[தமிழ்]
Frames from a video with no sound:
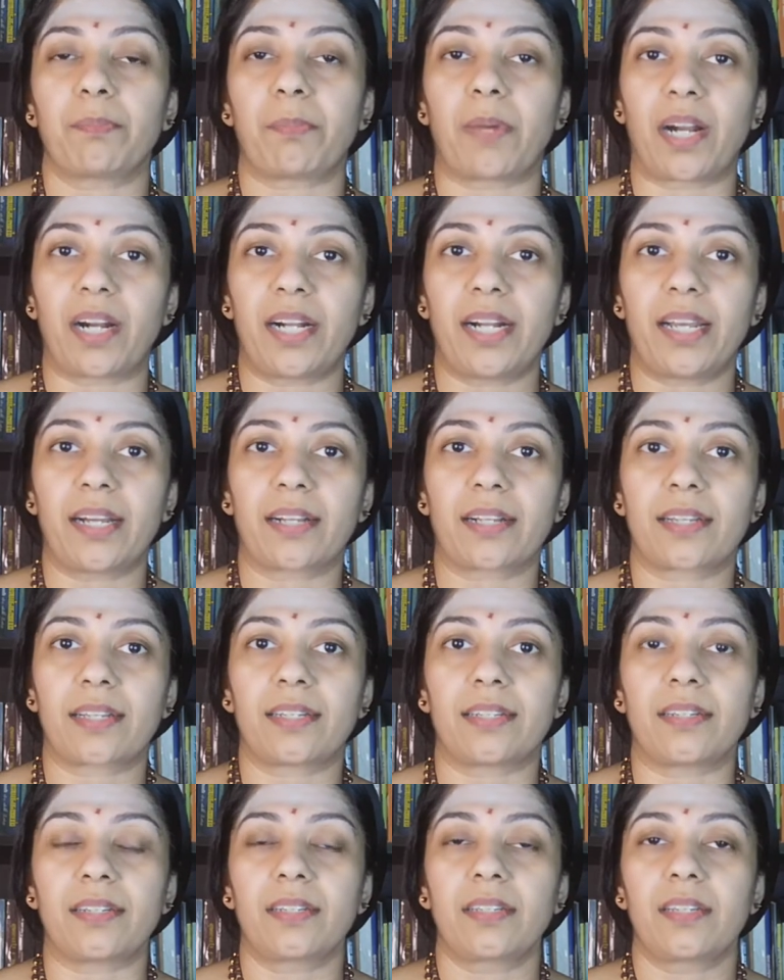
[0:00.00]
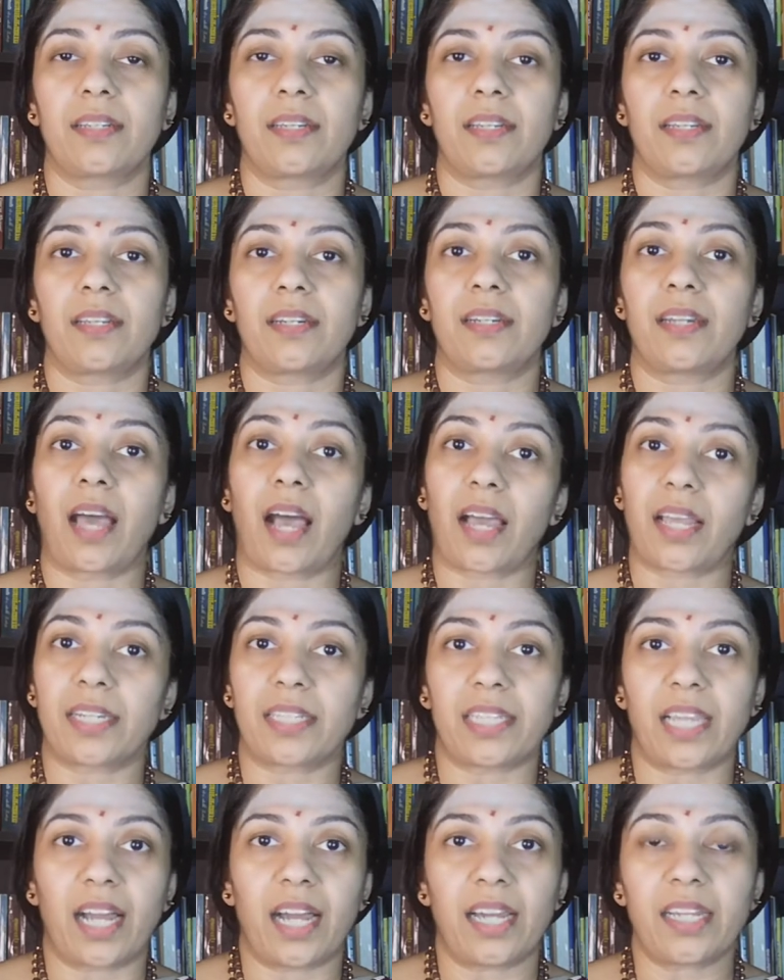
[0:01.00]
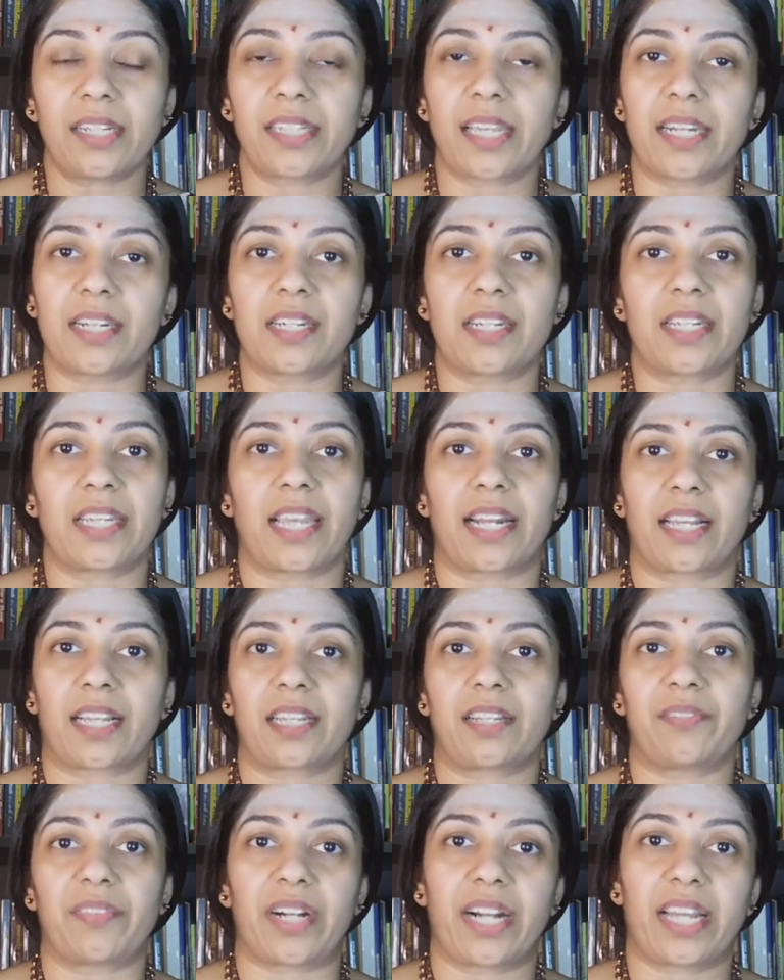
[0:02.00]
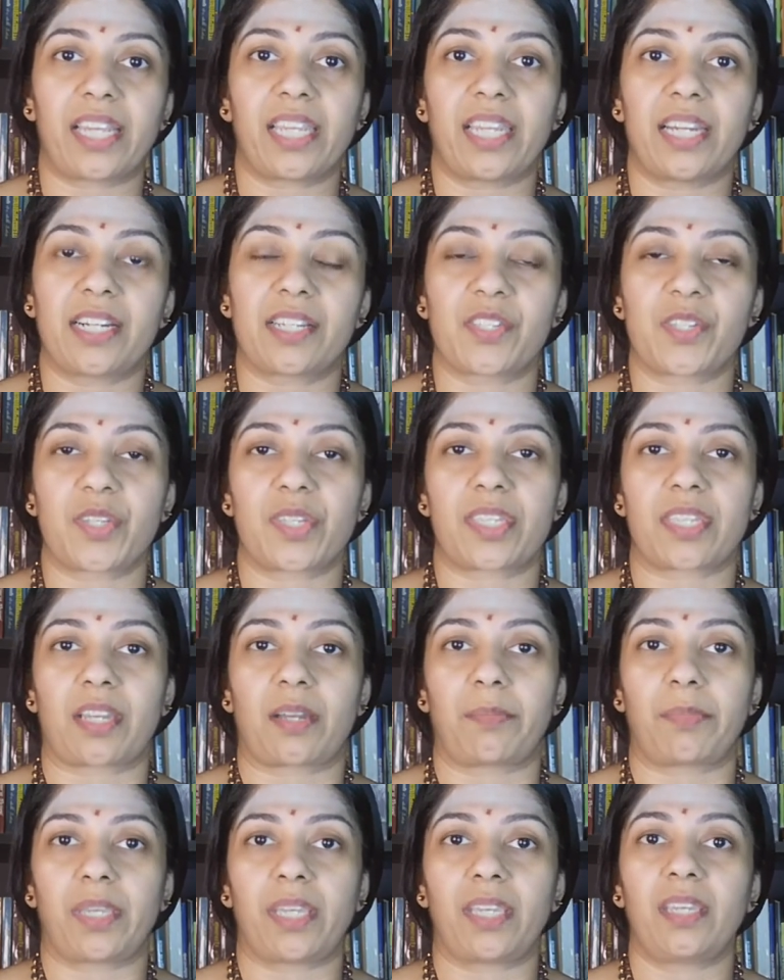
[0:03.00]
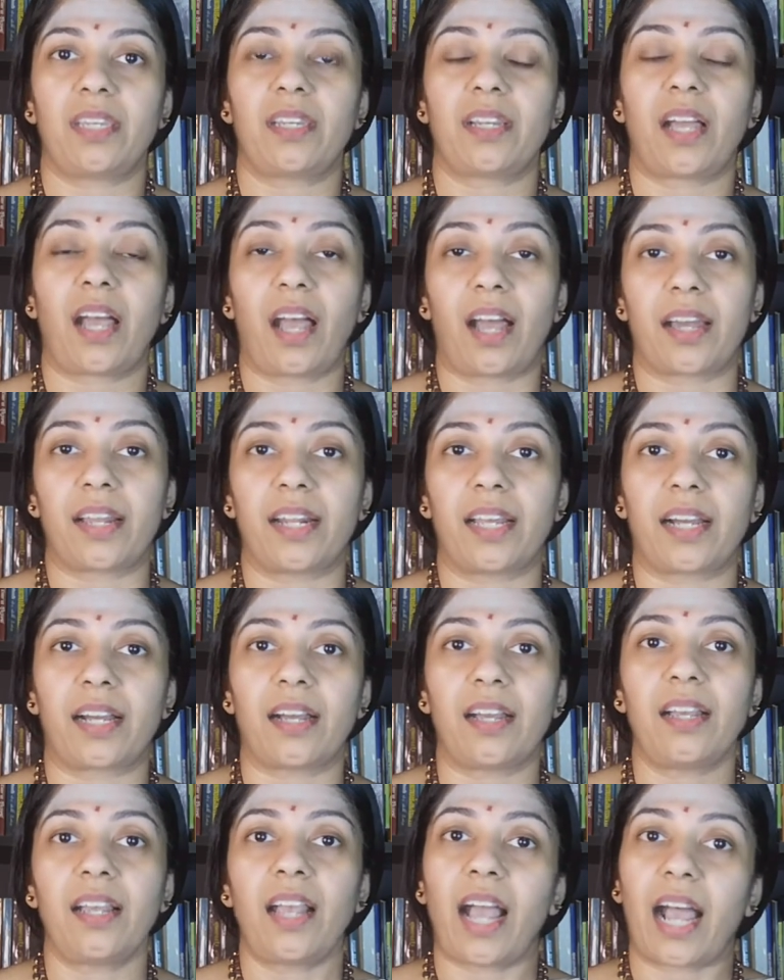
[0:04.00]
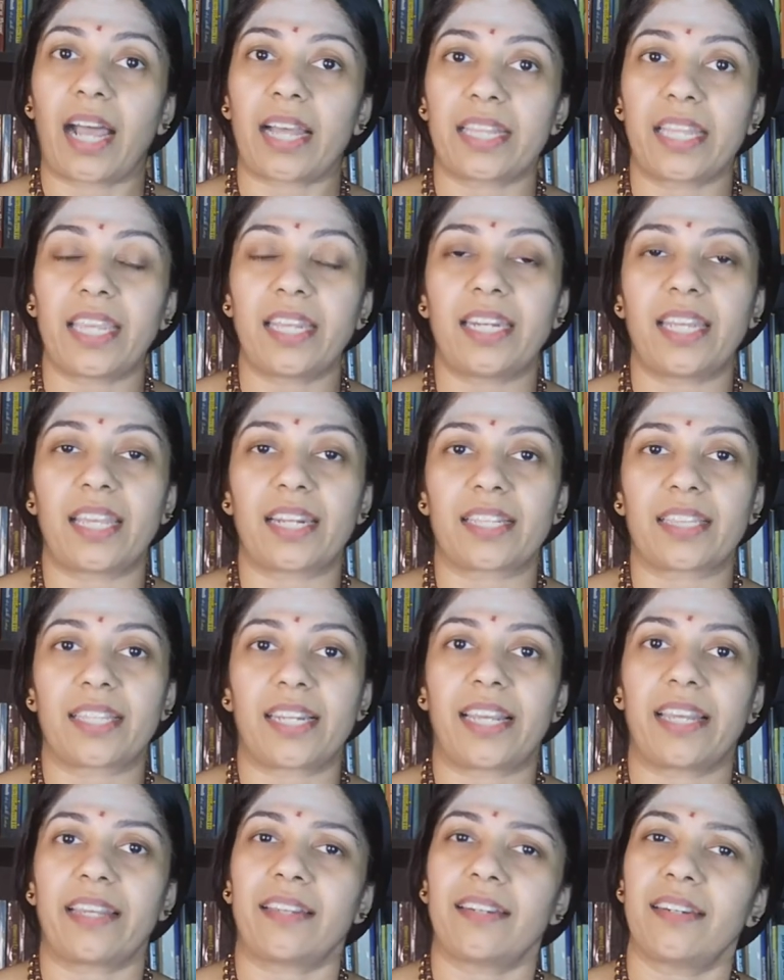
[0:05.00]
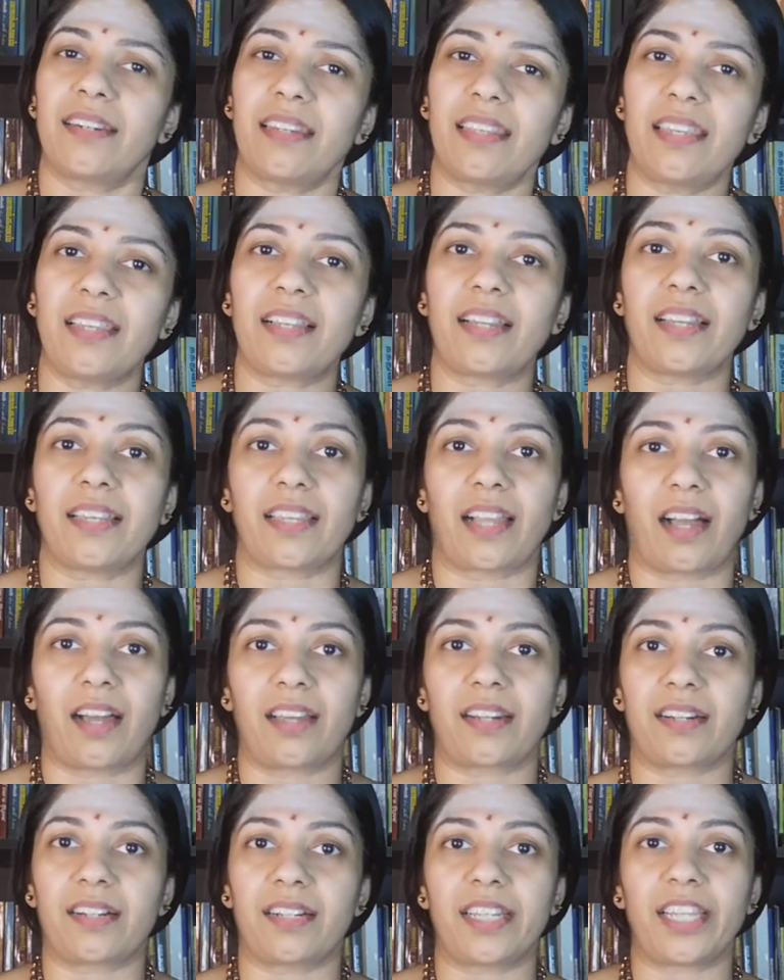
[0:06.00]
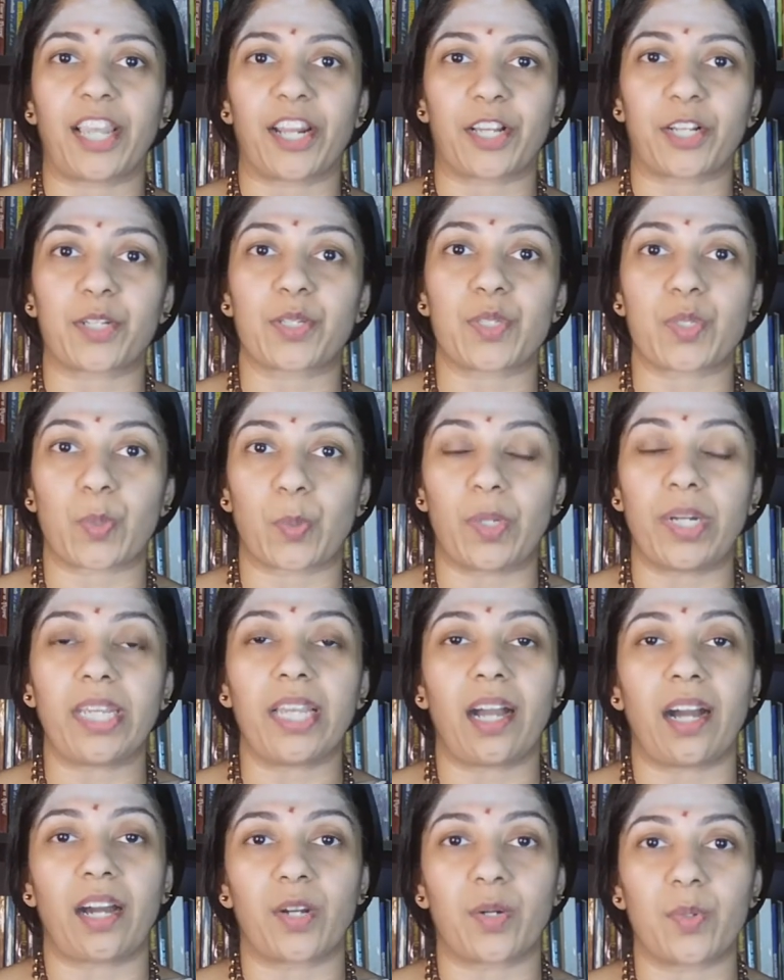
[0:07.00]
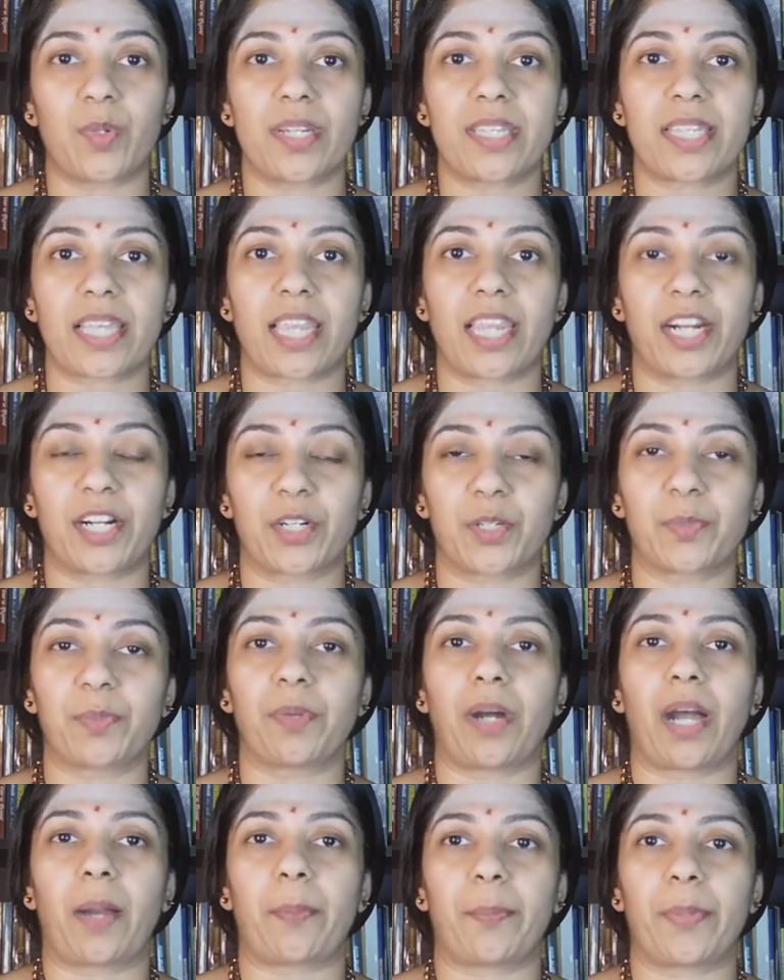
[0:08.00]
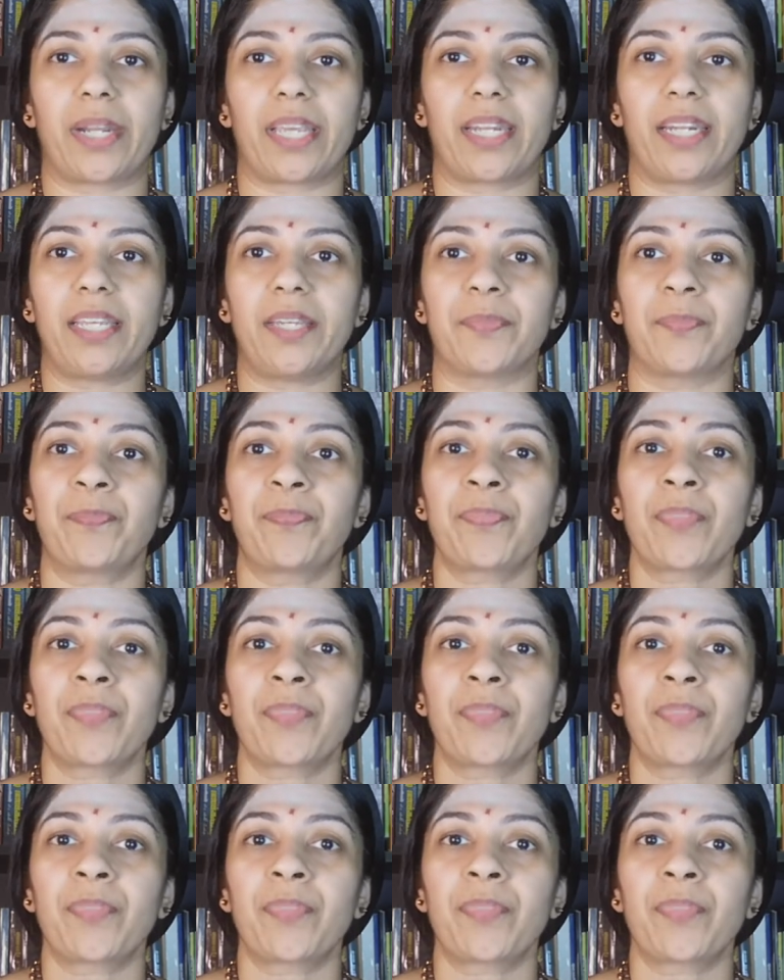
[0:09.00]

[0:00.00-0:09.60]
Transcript: மாணாக்கர் நான் யார் என்று எனக்கு விளங்கிடுச்சு சாமி ஆனால் அதே நேரத்தில் நீங்கள் யாருன்னு எனக்கு சொல்லி அருள் செய்யணும் அப்படின்னு